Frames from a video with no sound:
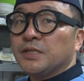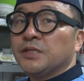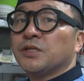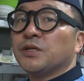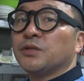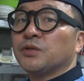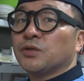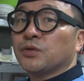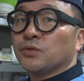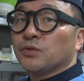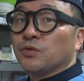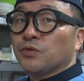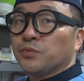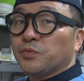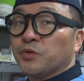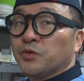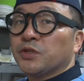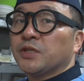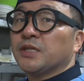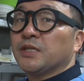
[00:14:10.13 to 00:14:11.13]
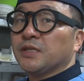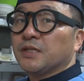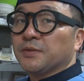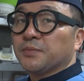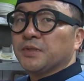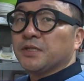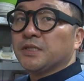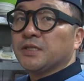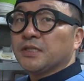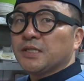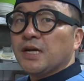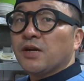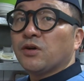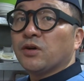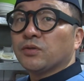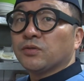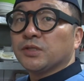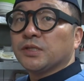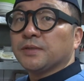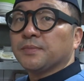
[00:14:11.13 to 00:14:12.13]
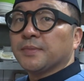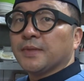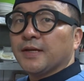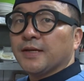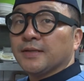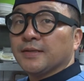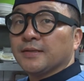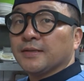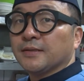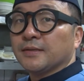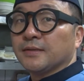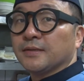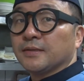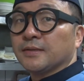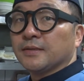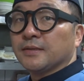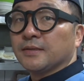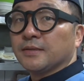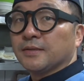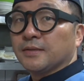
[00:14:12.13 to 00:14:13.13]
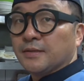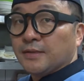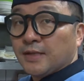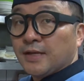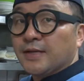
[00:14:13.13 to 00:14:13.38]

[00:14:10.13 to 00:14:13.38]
2년 정도 묵힌 김치를 사용하고 있습니다. 2년이요?